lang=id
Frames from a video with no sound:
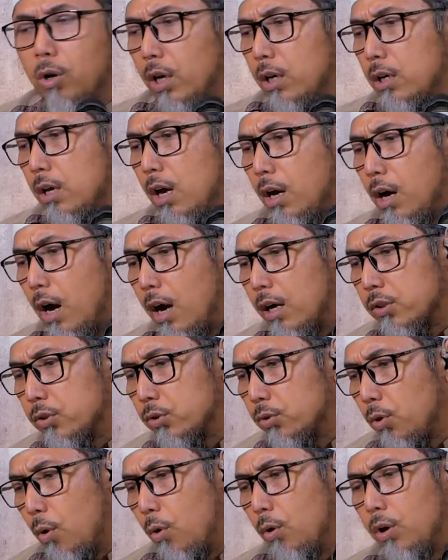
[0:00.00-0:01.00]
orang yang nggak
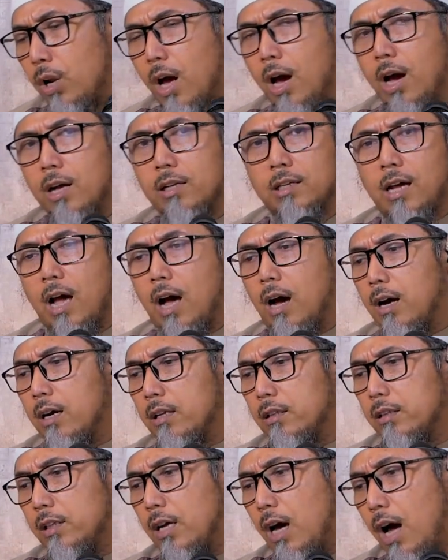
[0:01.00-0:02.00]
sholat nggak
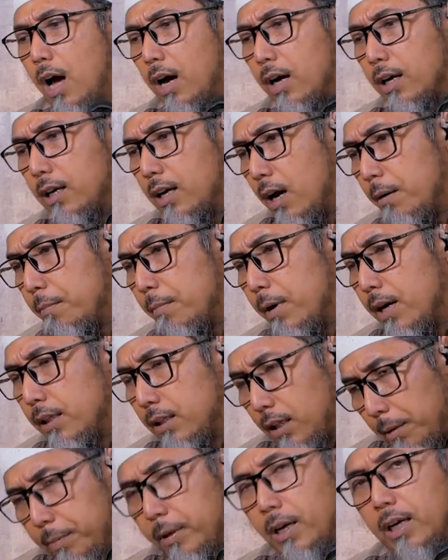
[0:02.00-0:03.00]
ngerti agama
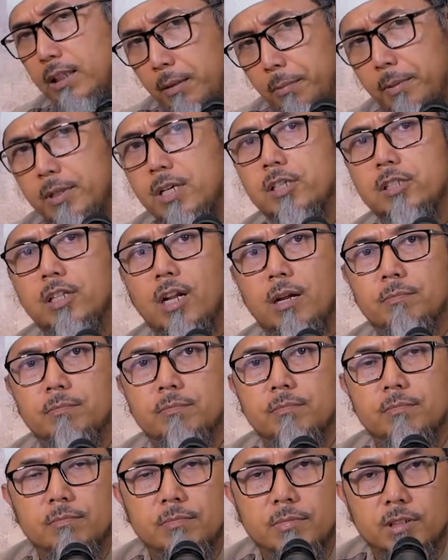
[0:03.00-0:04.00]
tapi KTP-nya Islam